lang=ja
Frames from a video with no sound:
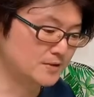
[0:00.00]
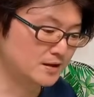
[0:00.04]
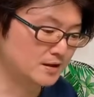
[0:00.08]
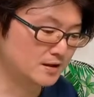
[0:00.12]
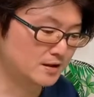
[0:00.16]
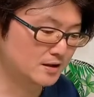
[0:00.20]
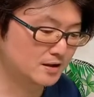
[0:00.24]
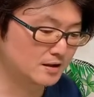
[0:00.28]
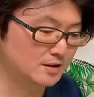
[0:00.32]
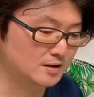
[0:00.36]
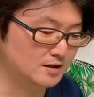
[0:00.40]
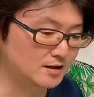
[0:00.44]

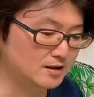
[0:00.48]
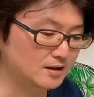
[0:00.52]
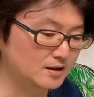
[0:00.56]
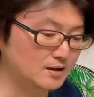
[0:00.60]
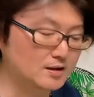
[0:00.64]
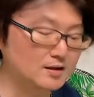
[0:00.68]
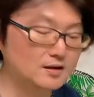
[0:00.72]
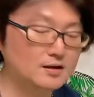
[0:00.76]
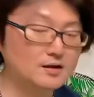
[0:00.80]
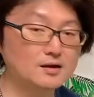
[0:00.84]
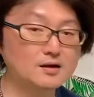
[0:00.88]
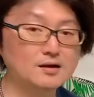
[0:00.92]

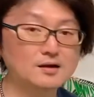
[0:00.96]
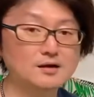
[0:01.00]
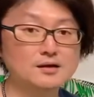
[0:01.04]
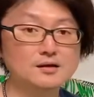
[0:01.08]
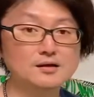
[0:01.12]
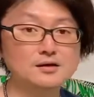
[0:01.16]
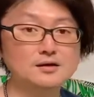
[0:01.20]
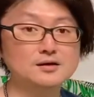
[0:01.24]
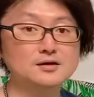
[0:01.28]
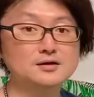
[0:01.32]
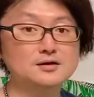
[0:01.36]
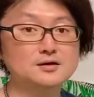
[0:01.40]

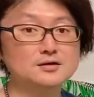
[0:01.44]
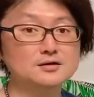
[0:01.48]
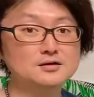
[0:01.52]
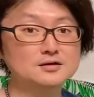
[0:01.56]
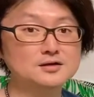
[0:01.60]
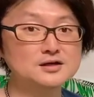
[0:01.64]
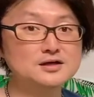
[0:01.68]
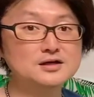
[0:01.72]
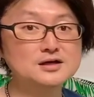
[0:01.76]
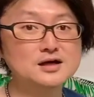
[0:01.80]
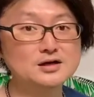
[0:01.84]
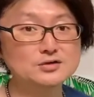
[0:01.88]
えー、
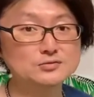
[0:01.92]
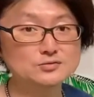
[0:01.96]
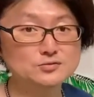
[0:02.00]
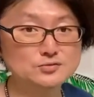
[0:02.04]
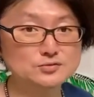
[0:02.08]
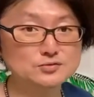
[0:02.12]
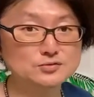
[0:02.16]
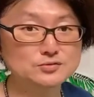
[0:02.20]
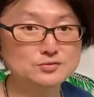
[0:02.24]
金額